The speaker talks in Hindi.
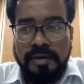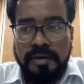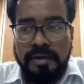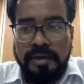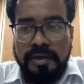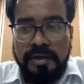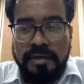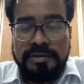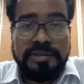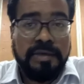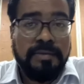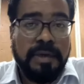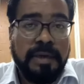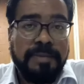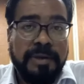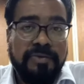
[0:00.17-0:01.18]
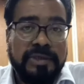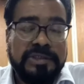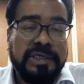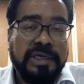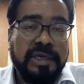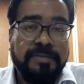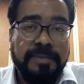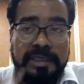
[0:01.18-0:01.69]
जब आप
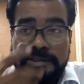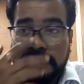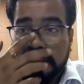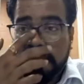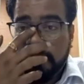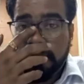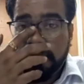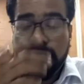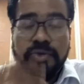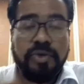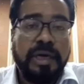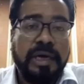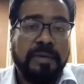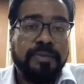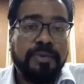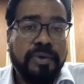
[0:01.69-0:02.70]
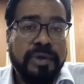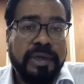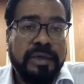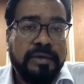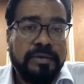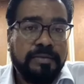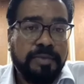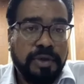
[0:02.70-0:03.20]
इन्वेस्टर के पास जाते हो तो आपको एक
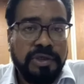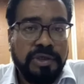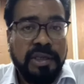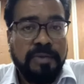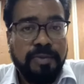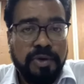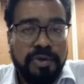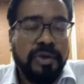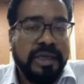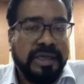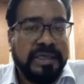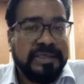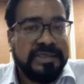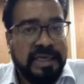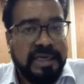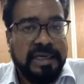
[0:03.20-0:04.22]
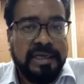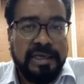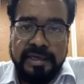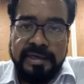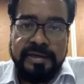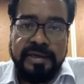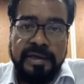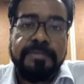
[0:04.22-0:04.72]
प्रोजेक्ट रिपोर्ट तो लेके जाना ही
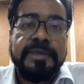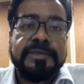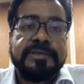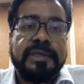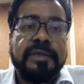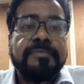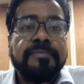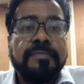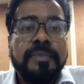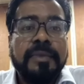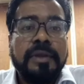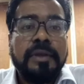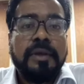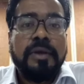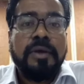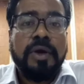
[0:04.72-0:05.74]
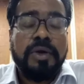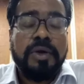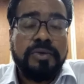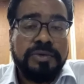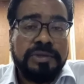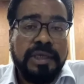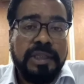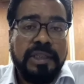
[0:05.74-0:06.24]
है कंपल्सरी और
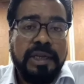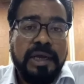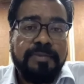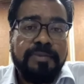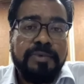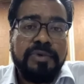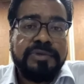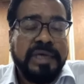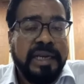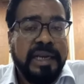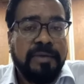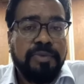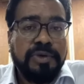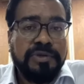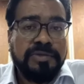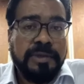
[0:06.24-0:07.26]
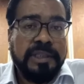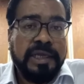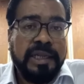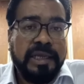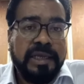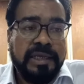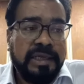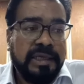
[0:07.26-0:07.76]
उसके अंदर आपको सारे इनपुट्स बताने
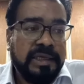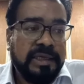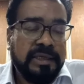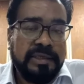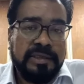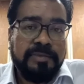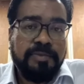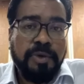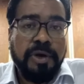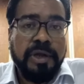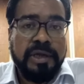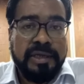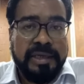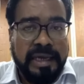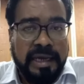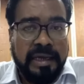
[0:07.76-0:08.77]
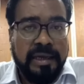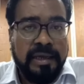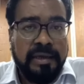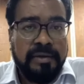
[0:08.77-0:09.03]
की प्रोडक्ट क्या है